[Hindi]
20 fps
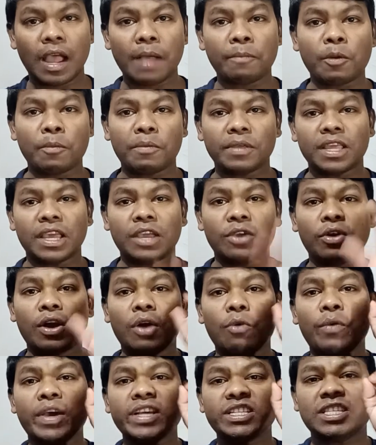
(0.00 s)
आपको पता ही होगा
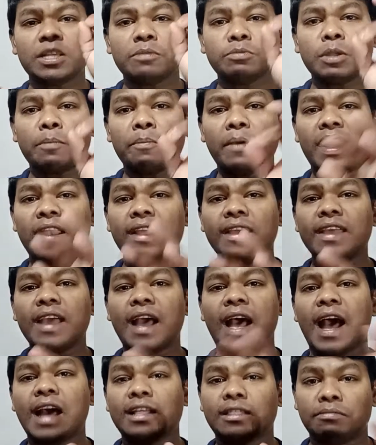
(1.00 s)
वैसे सबसे पहले ये
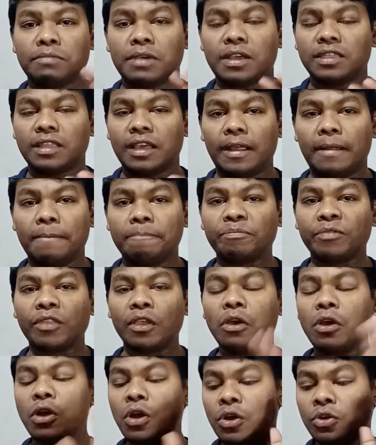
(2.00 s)
हाथ में आता है
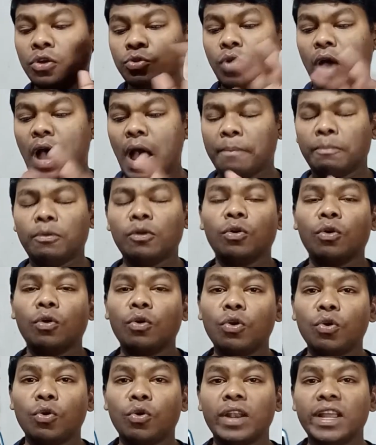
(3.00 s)
तो आप लोगों
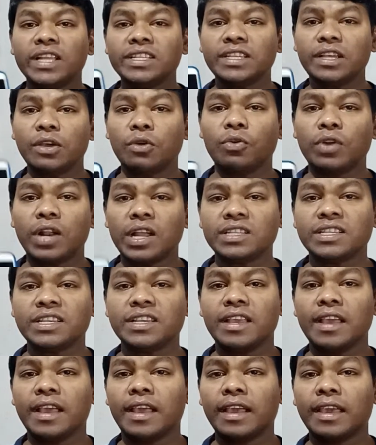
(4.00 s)
को नॉलेज ये होना
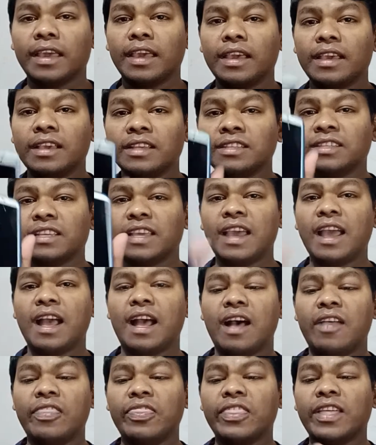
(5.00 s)
चाहिए कि इसके
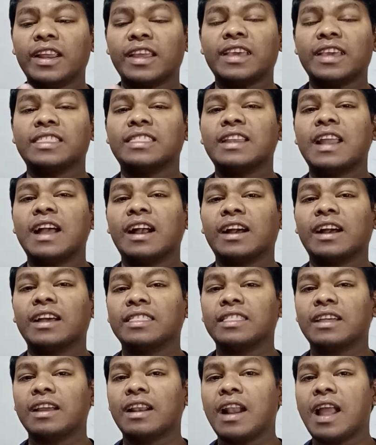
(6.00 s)
अंदर कितना
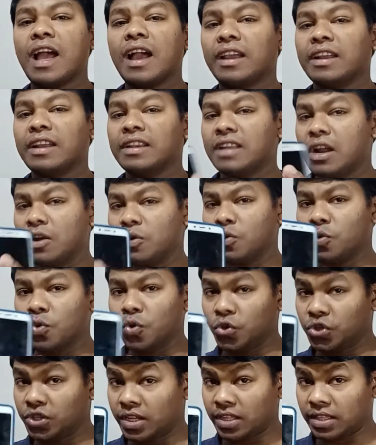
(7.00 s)
खतरनाक कीटाणु
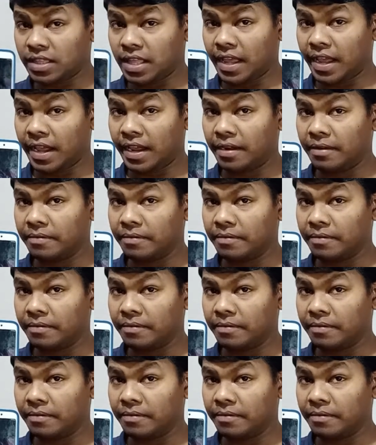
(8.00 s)
हो सकता है